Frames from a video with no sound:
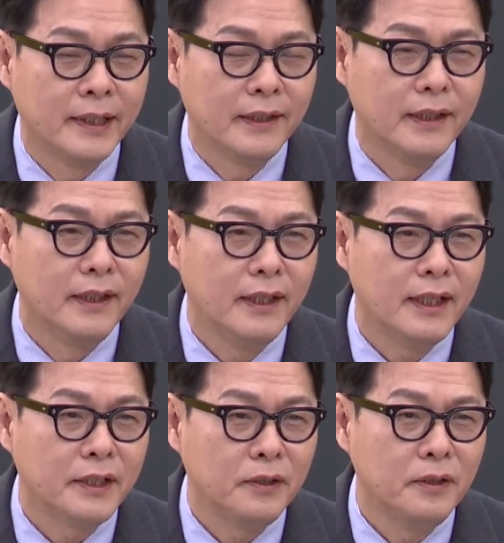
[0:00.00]

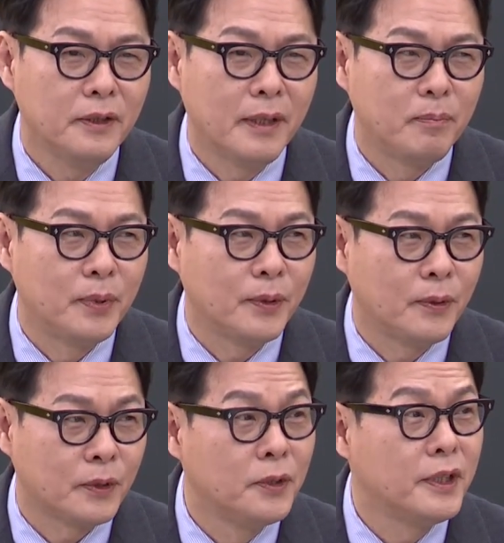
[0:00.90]
이낙연
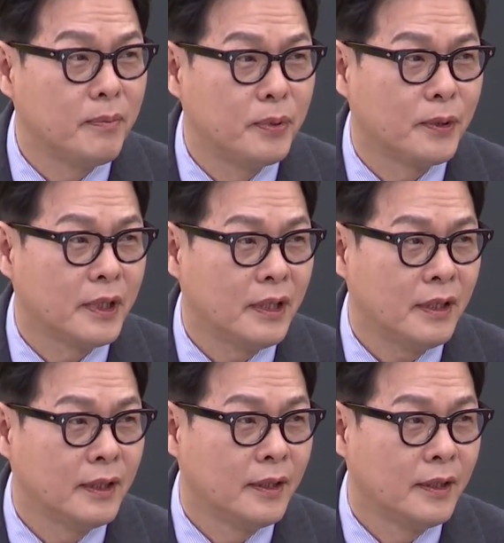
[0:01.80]
대표 전 대표가